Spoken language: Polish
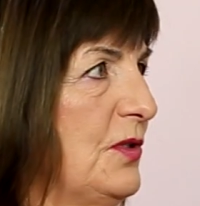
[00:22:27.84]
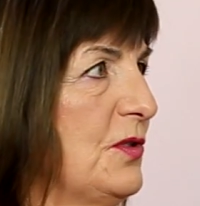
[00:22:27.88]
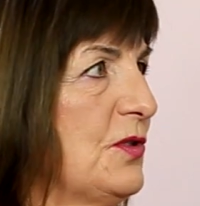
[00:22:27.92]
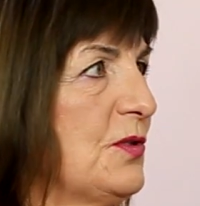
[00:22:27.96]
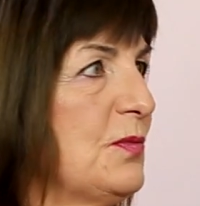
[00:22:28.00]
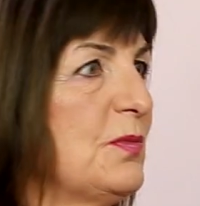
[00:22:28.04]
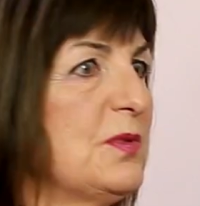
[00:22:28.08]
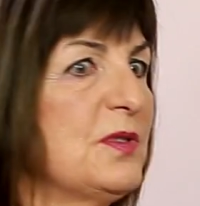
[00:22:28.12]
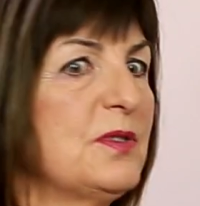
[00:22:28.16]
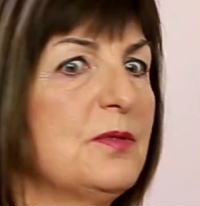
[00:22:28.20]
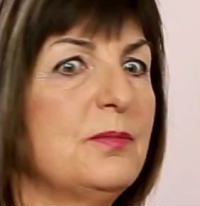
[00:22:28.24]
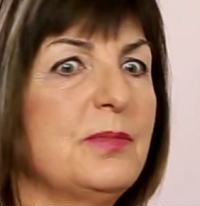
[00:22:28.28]
i
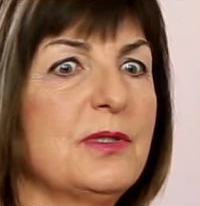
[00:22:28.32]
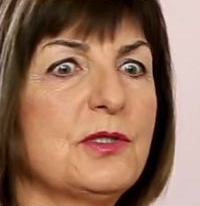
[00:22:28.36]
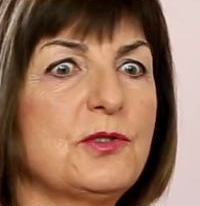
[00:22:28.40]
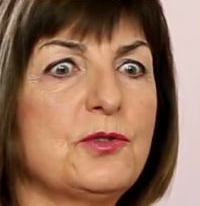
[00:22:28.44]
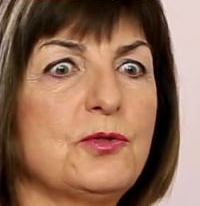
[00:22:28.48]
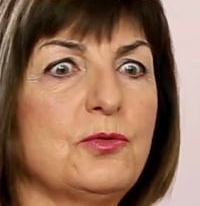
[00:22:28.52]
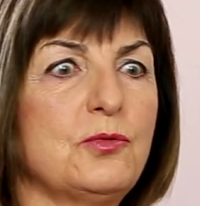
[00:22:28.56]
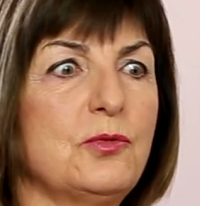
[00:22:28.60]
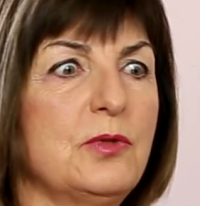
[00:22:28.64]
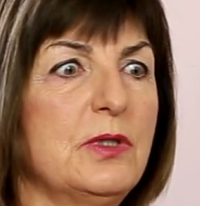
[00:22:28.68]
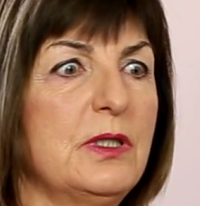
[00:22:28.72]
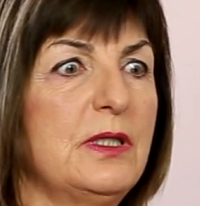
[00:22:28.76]
żeby
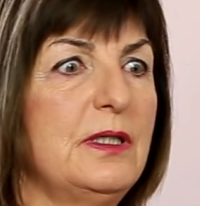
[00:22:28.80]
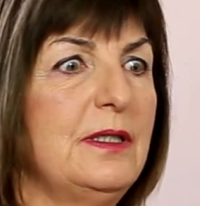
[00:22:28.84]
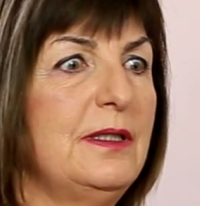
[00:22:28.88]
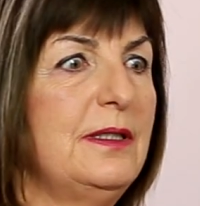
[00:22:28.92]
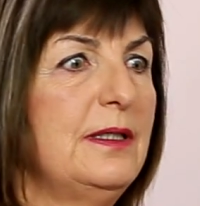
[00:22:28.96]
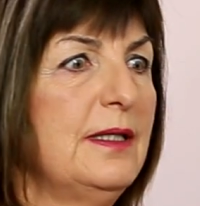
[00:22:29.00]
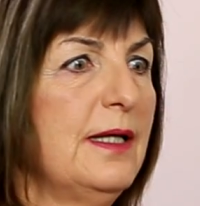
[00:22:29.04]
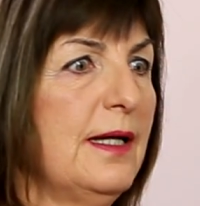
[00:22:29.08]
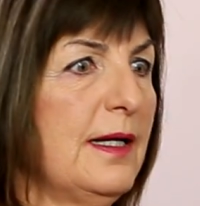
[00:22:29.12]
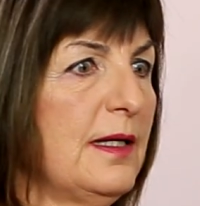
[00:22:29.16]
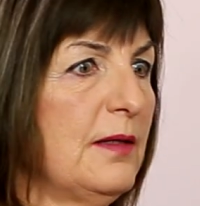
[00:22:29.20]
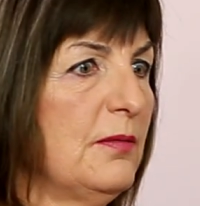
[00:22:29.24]
zobaczył,
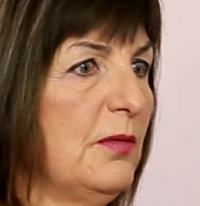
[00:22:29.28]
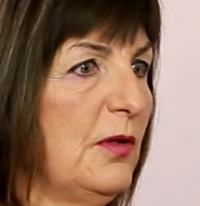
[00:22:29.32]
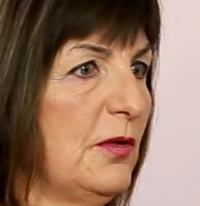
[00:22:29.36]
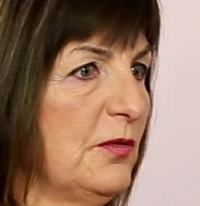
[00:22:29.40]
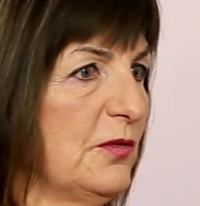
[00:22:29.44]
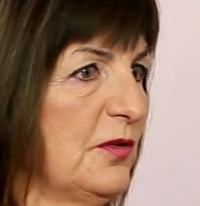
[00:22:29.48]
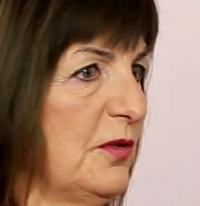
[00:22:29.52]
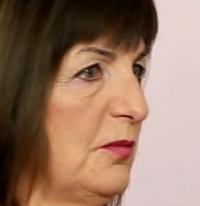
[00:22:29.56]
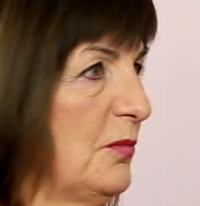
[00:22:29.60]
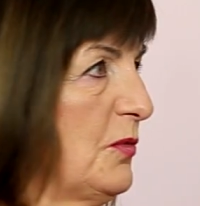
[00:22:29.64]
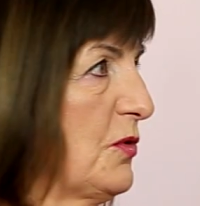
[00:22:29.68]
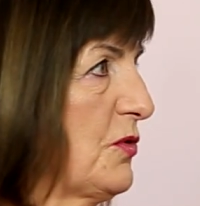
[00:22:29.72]
jak
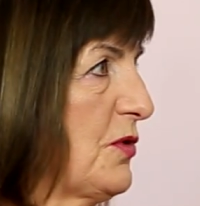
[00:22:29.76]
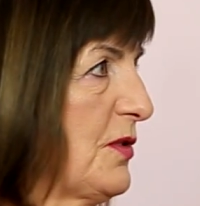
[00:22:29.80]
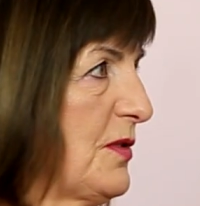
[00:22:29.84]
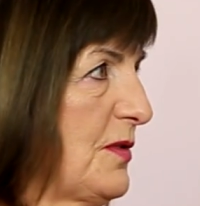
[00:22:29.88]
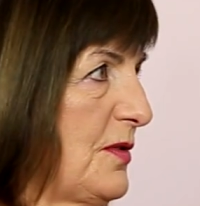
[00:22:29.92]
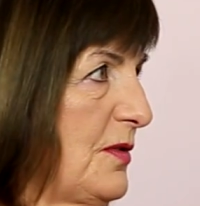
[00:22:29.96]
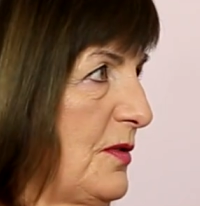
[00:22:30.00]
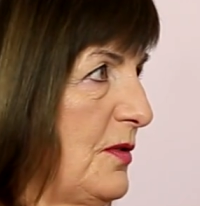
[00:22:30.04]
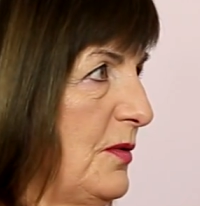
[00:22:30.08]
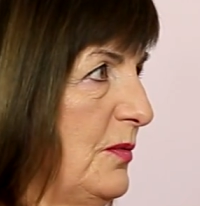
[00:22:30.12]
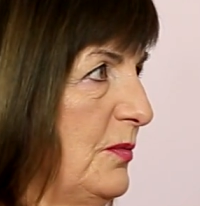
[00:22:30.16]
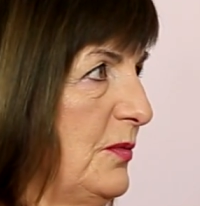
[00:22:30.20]
on to
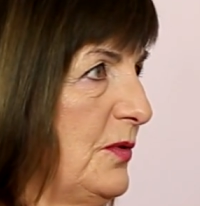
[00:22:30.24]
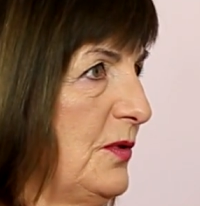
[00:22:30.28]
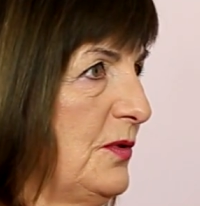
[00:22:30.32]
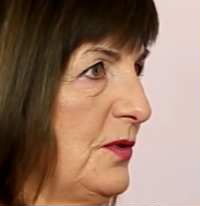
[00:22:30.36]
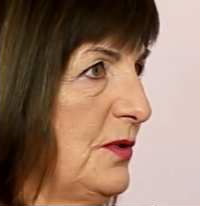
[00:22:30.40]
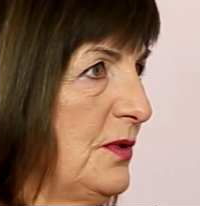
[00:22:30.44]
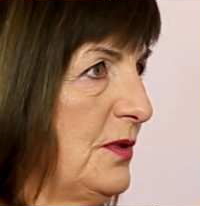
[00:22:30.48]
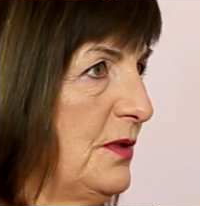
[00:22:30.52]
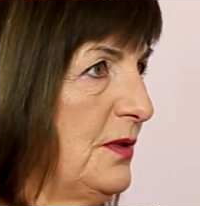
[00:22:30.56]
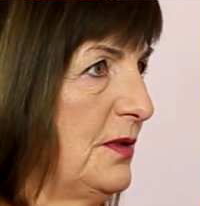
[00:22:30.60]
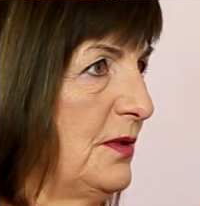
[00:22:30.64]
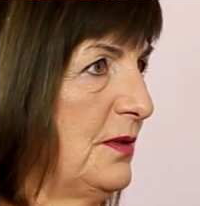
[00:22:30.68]
może
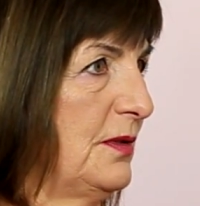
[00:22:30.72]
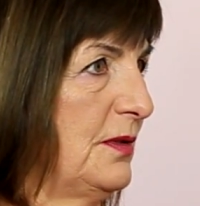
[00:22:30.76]
zrobić.